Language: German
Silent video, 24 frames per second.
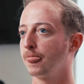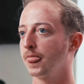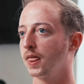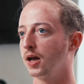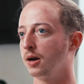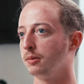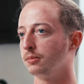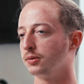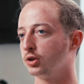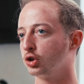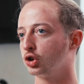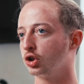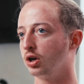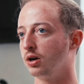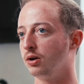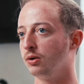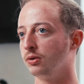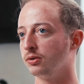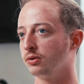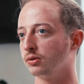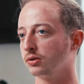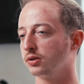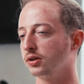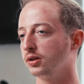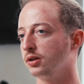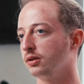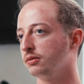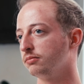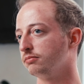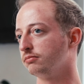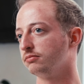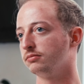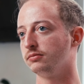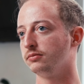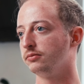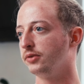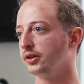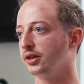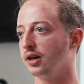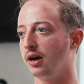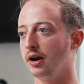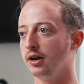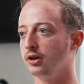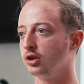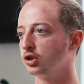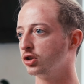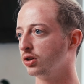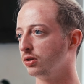haben geschaut, okay, welche
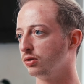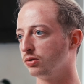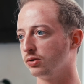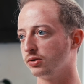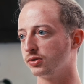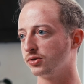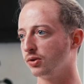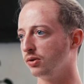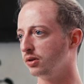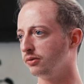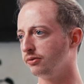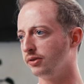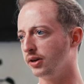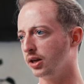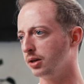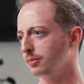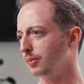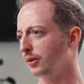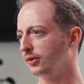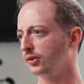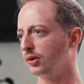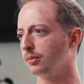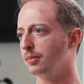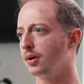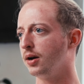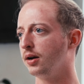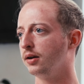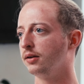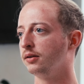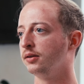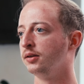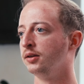Einstellungen sollte ich vielleicht besser machen.